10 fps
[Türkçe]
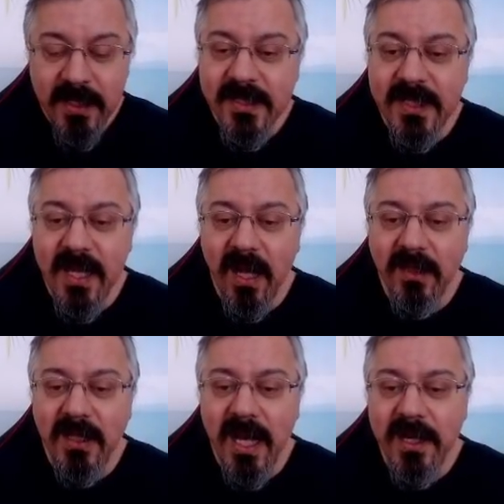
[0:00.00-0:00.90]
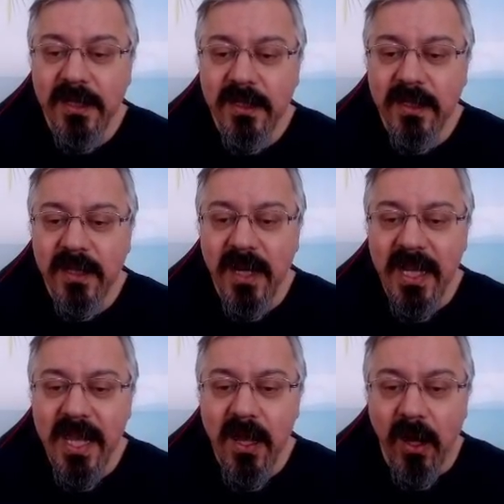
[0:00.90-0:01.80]
siyahlar
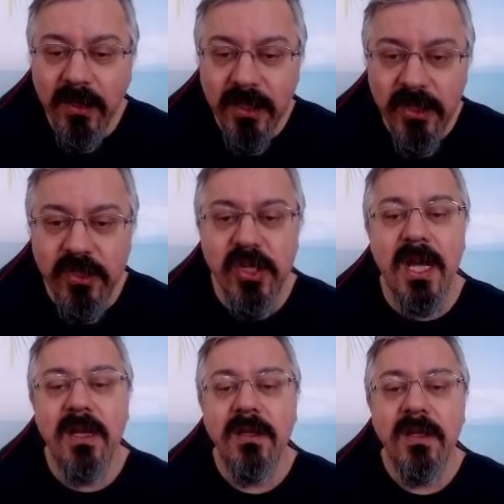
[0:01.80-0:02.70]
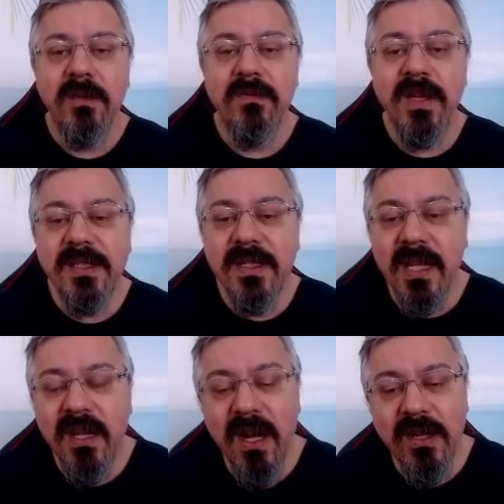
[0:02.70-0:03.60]
kaleyi alınca
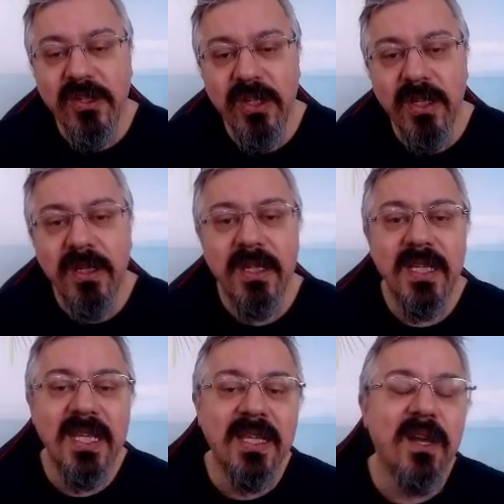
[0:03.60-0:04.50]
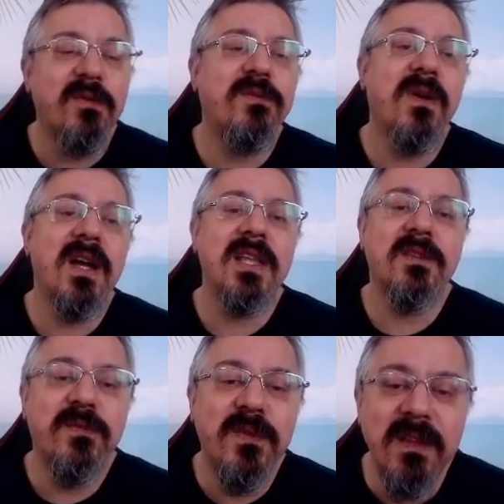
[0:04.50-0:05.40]
vezire karşı İki
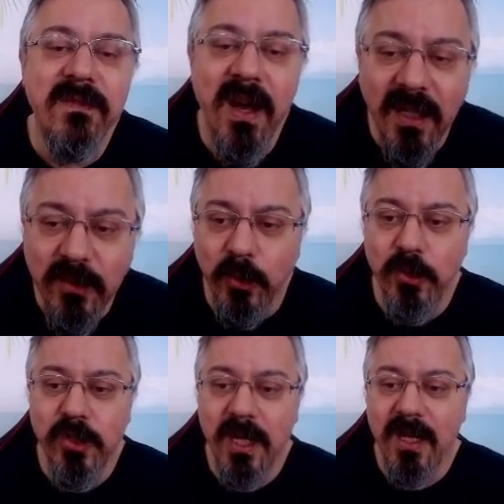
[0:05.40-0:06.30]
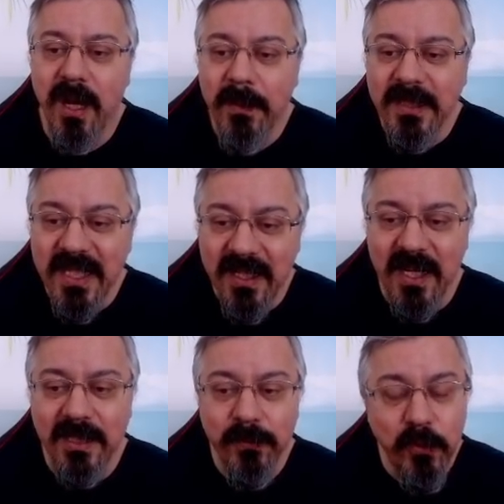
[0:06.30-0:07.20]
hafif fil ve at olacak ama
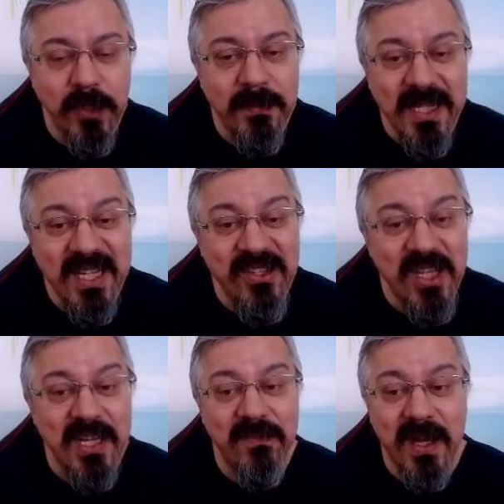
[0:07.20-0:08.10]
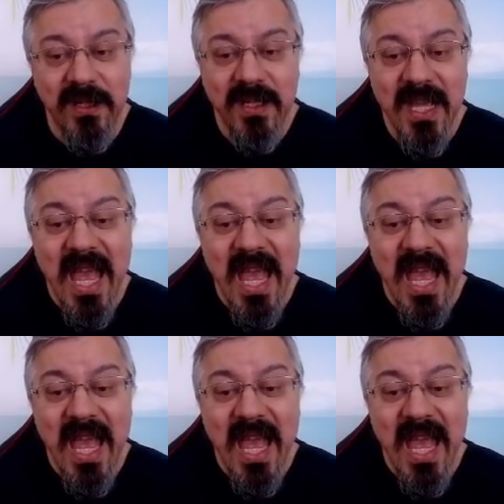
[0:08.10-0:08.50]
dikkat burada bir incelik var.